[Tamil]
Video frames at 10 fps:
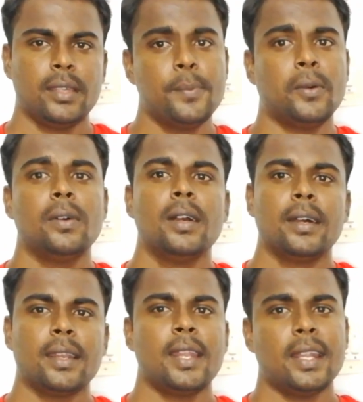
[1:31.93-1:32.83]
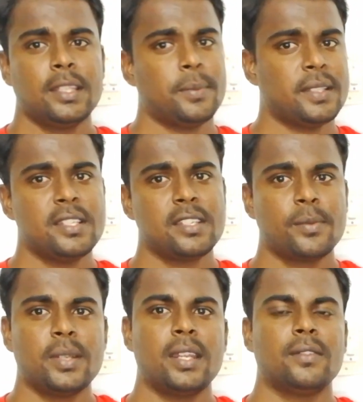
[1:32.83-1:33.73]
இப்போது ரெண்டாயிரத்தி
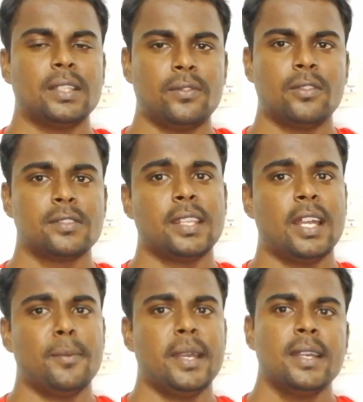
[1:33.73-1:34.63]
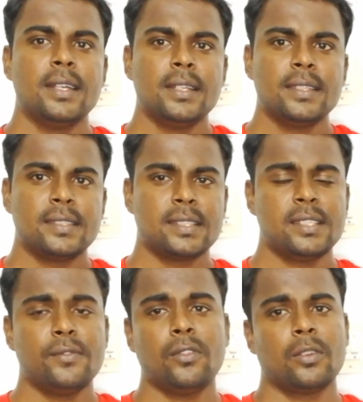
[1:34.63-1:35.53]
பதினஞ்சுக்கு பின்னாடி வந்த ஃபோன்ஸ் எல்லாமே
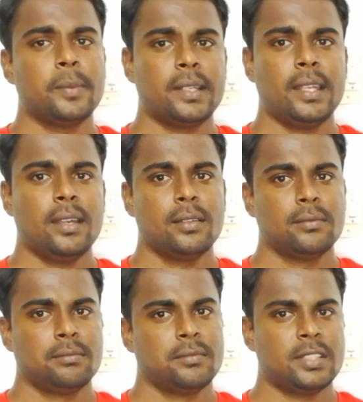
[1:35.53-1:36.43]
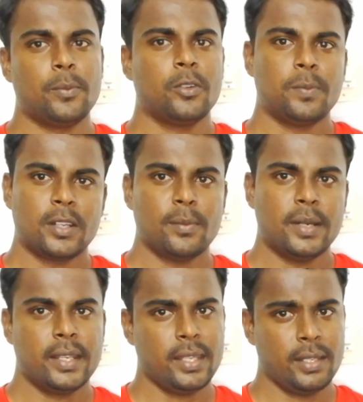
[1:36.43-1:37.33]
சிக்ஸ்டி ஃபோர் பிட்டை சப்போர்ட் பண்ணுற
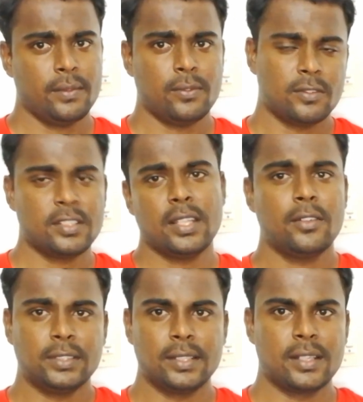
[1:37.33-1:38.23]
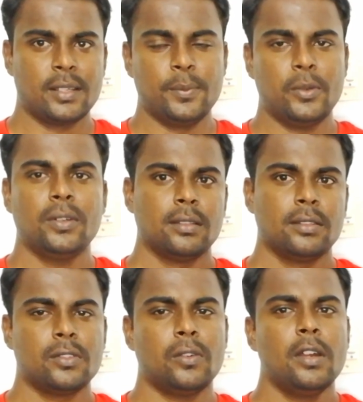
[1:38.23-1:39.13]
மாதிரி ஃபோன்ஸ் தான் வந்துகிட்ருக்கு இப்போது
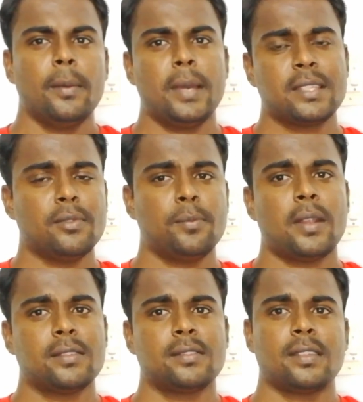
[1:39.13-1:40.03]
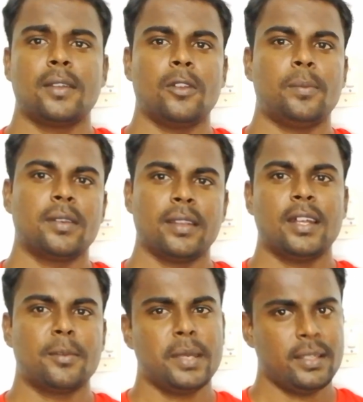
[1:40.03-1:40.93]
ஸோ மேக்ஸிமம் ப்ராசஸர் டெவலப் பண்ணுற
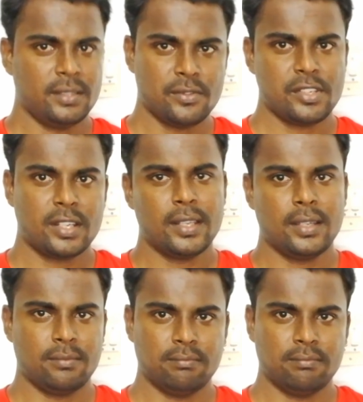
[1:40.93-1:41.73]
எல்லாருமே இந்த விஷயங்களை